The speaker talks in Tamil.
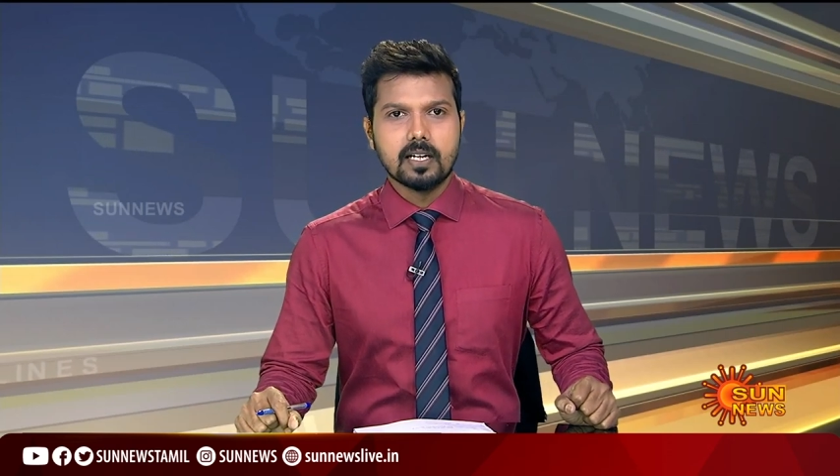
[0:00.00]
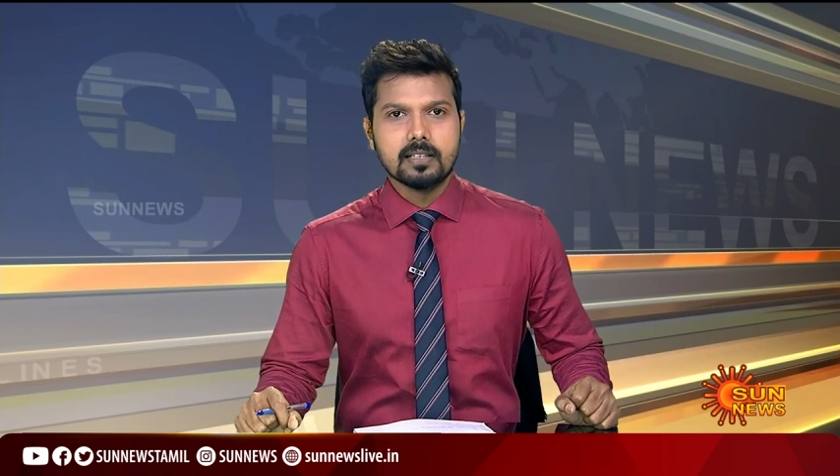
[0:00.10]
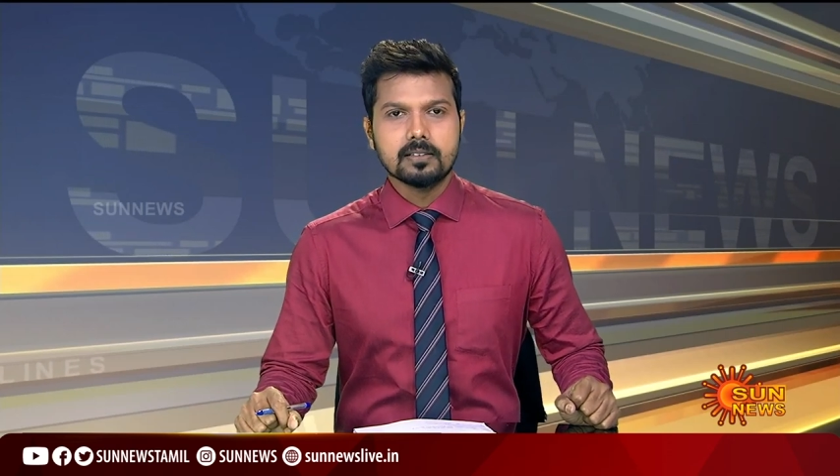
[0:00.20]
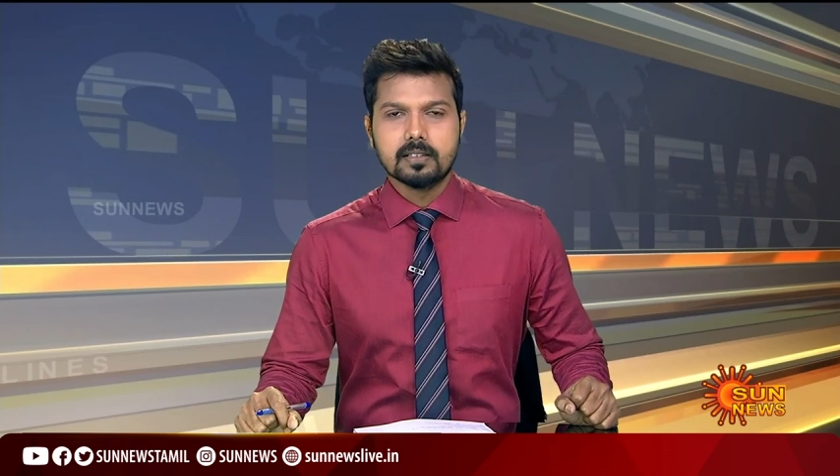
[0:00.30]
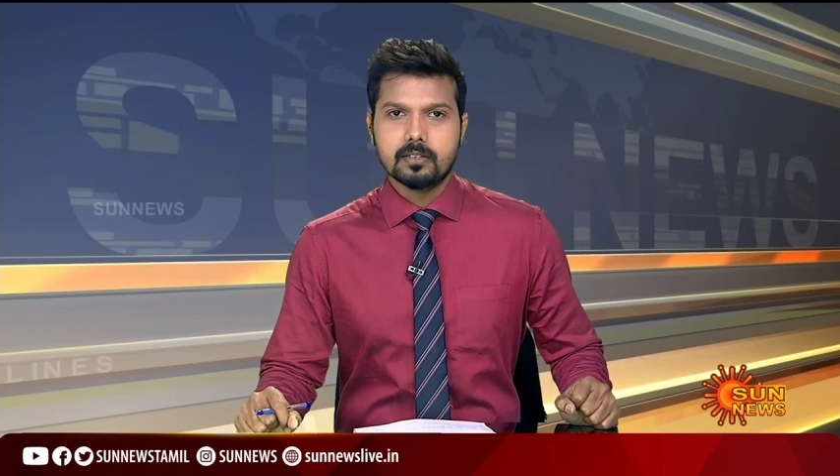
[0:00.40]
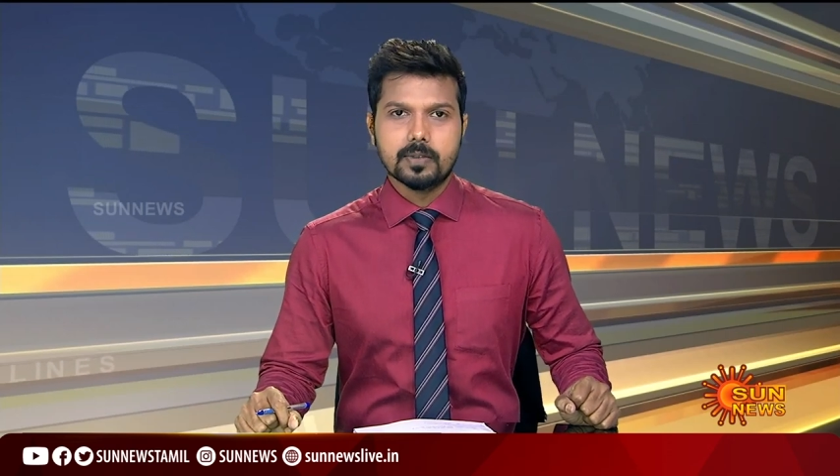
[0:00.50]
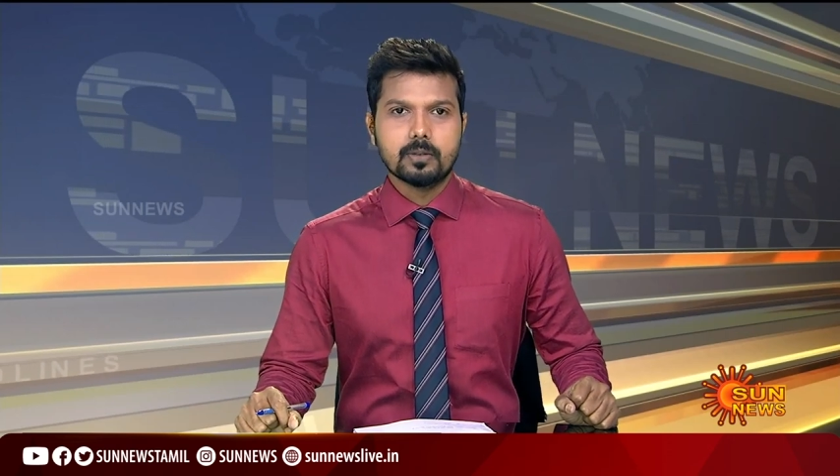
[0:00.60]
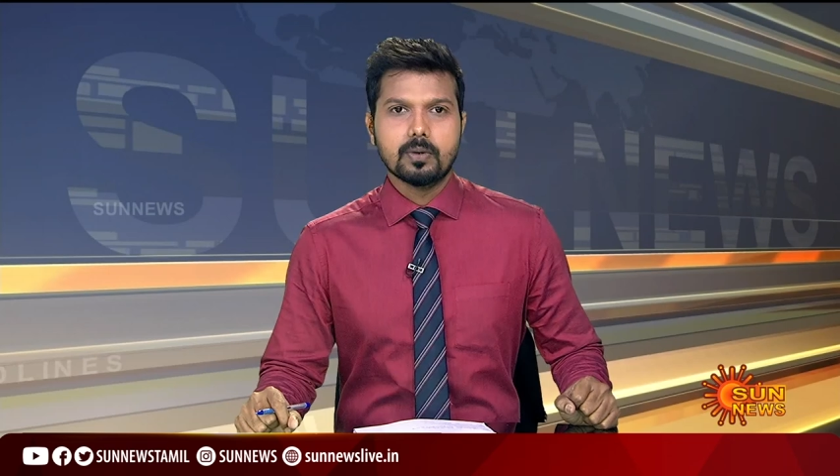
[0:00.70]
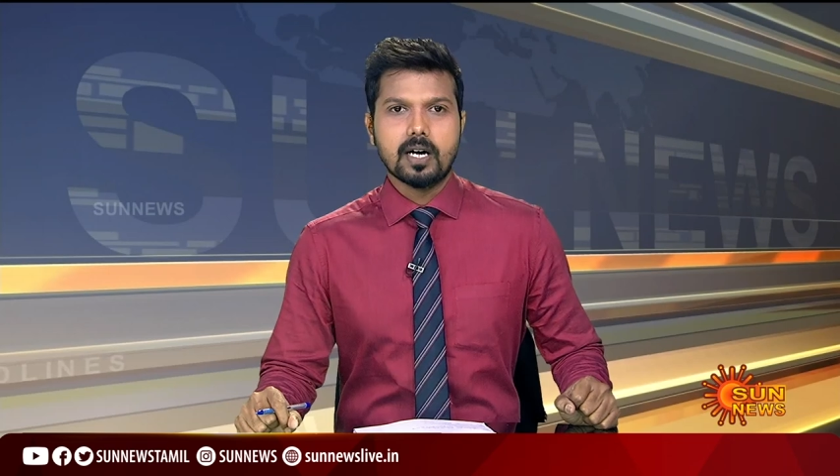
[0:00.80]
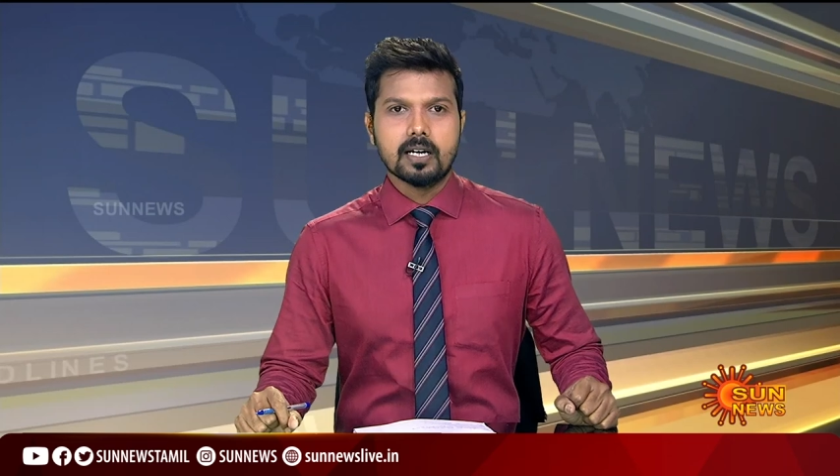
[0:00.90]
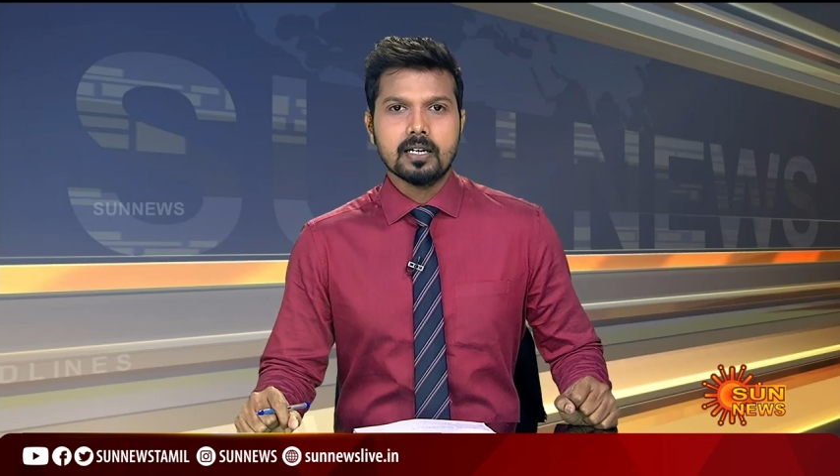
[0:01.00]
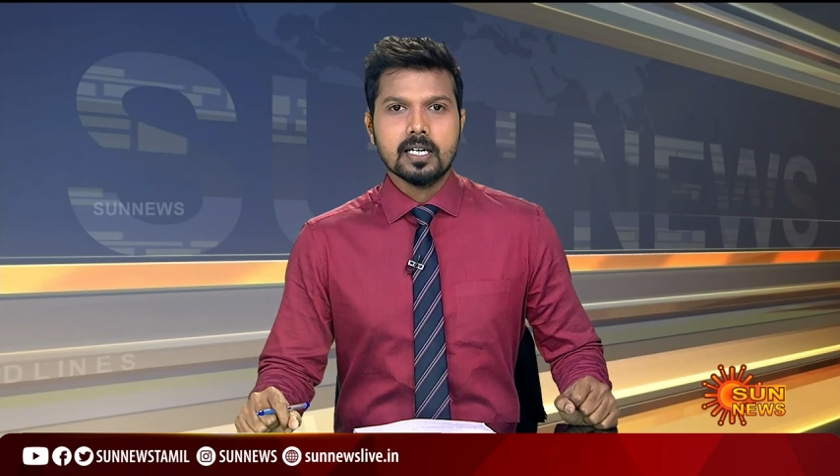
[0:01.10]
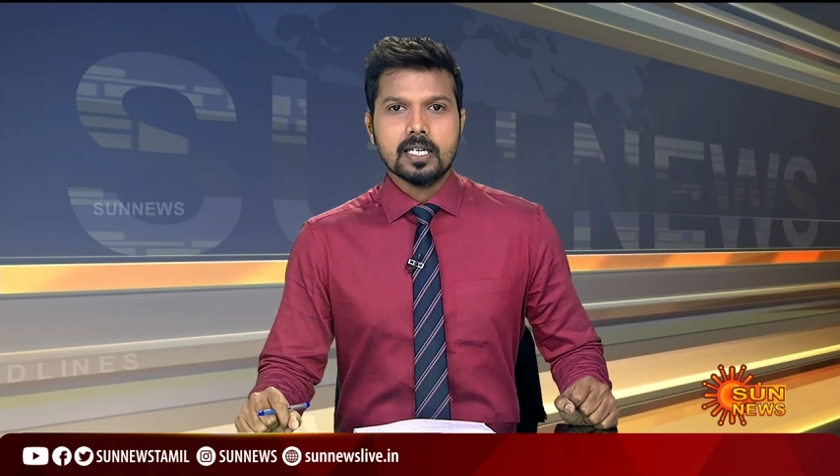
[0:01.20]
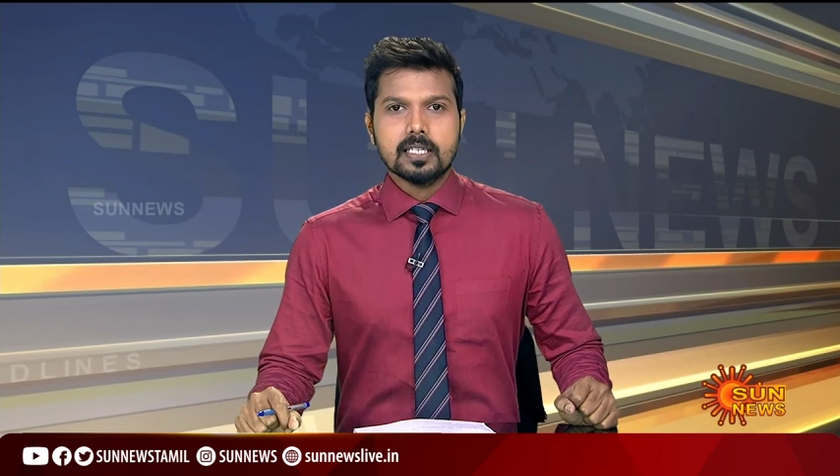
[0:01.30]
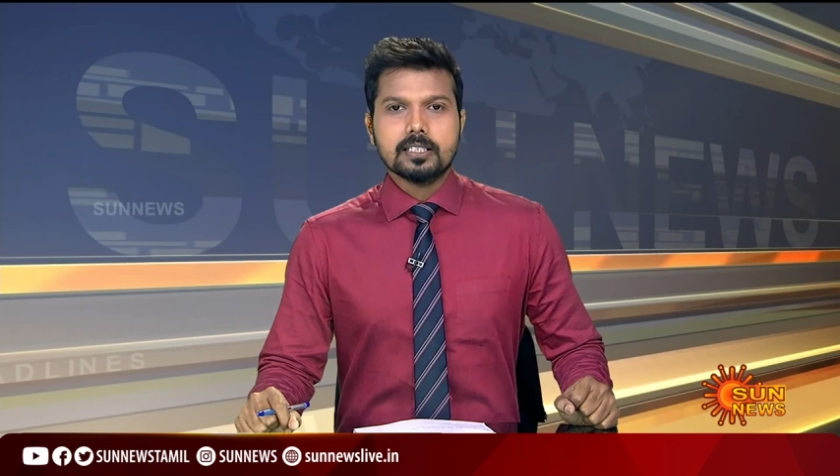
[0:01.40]
ஸ்டாலின் திறந்து
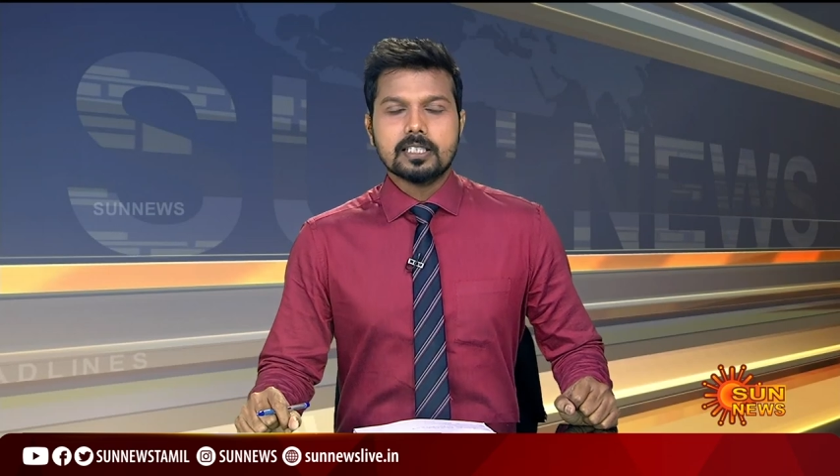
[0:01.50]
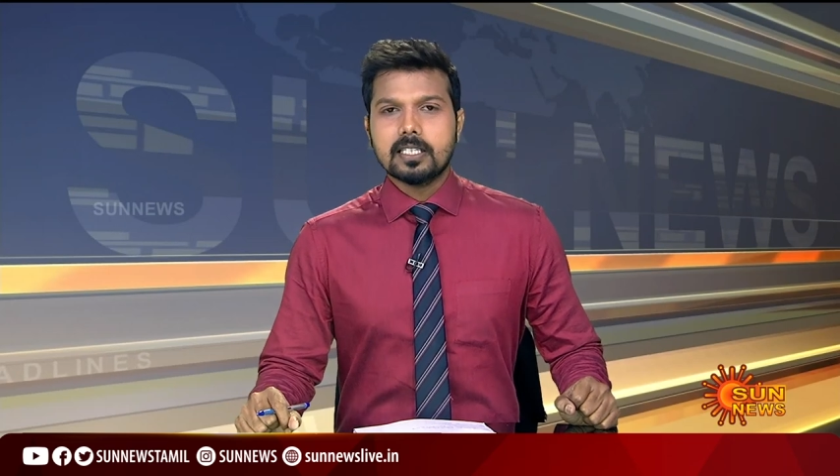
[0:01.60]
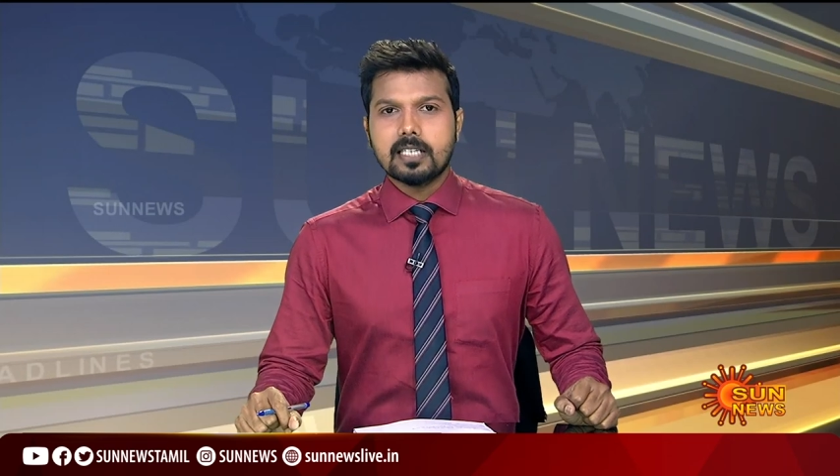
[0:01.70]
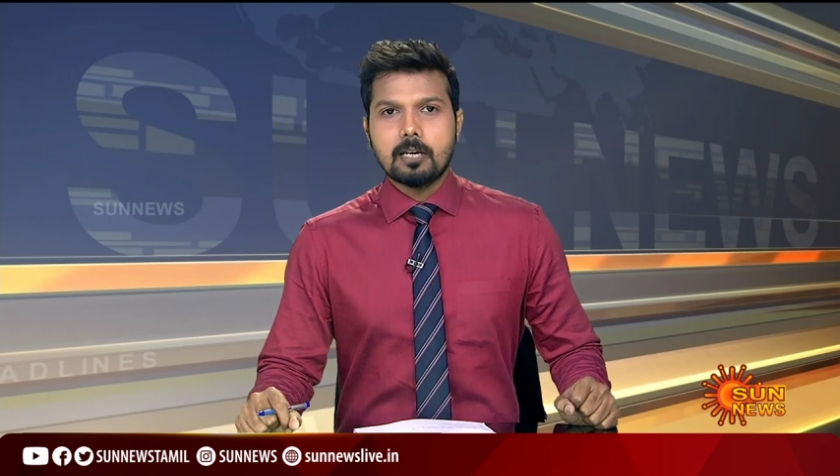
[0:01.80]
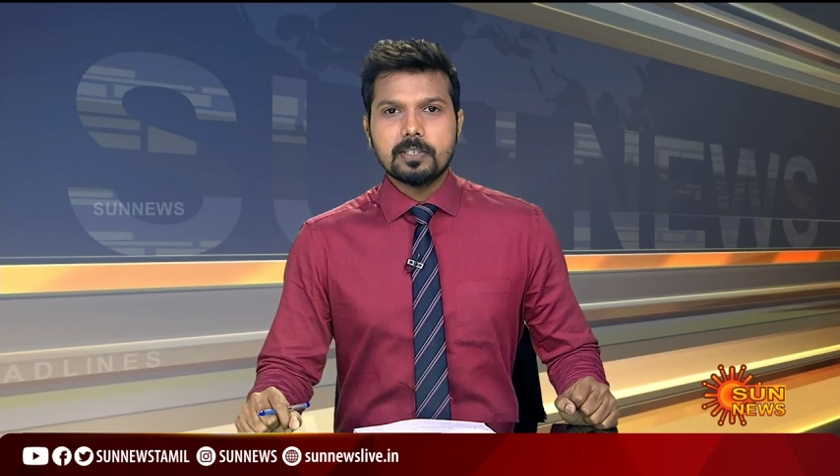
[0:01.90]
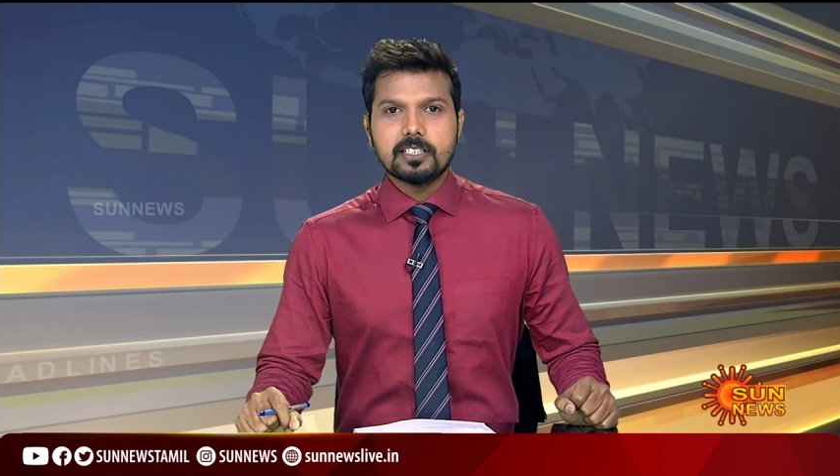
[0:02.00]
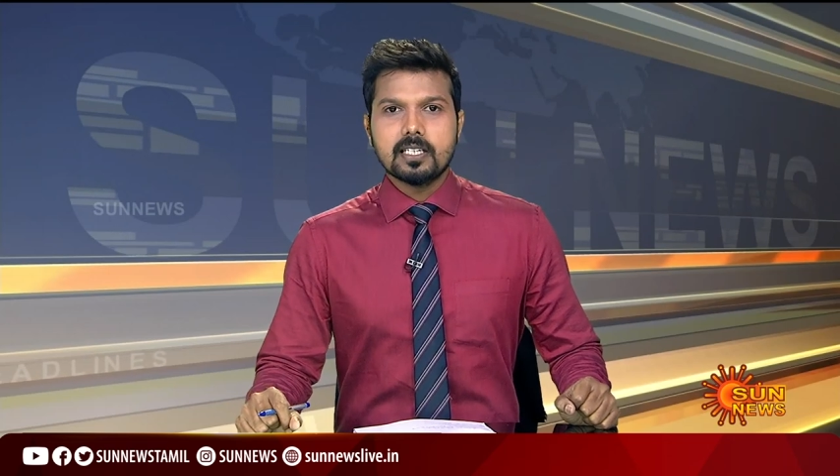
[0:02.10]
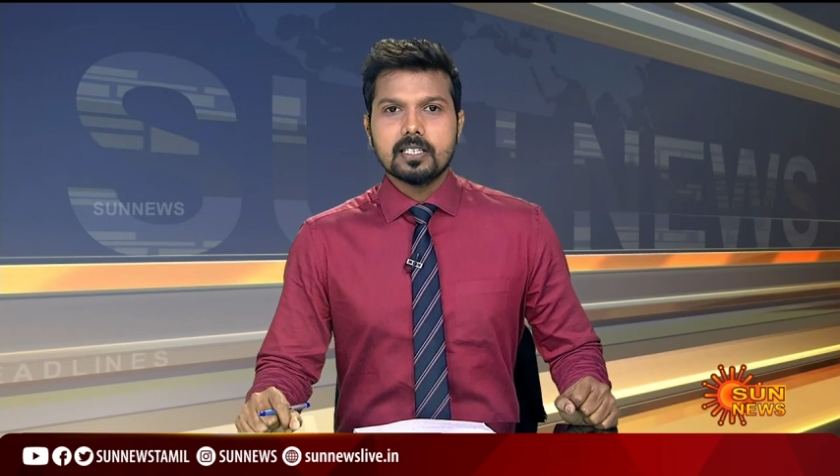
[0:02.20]
வைத்துள்ளார் சென்னை தலைமைச்